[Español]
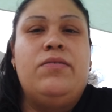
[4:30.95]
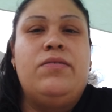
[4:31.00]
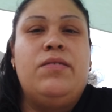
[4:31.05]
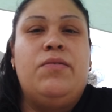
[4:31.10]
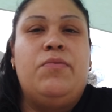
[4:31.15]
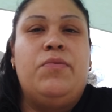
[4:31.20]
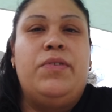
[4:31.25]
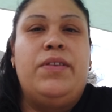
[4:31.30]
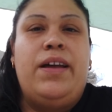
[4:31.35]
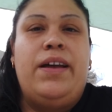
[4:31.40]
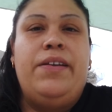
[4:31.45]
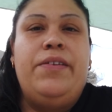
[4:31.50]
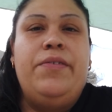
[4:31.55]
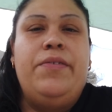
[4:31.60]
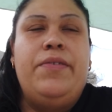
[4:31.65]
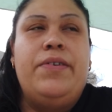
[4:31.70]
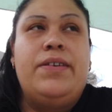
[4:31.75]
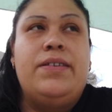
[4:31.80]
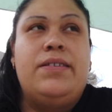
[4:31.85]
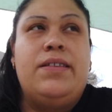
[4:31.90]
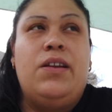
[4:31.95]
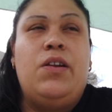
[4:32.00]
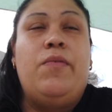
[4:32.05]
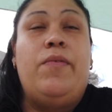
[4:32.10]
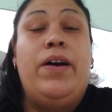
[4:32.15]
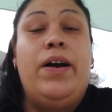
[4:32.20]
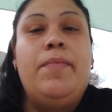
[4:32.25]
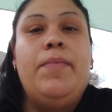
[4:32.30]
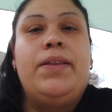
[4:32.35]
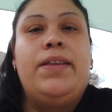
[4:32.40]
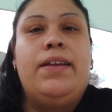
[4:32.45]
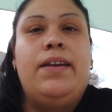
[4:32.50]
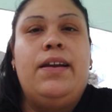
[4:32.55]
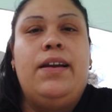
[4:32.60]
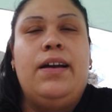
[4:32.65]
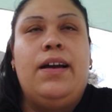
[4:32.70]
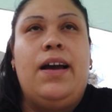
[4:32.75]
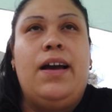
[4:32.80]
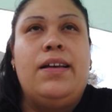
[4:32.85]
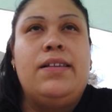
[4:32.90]
secundario este lo van a mandar a
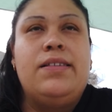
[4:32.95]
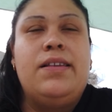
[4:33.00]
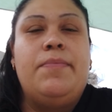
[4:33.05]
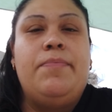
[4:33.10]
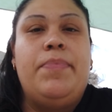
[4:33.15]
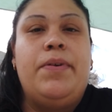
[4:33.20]
la casa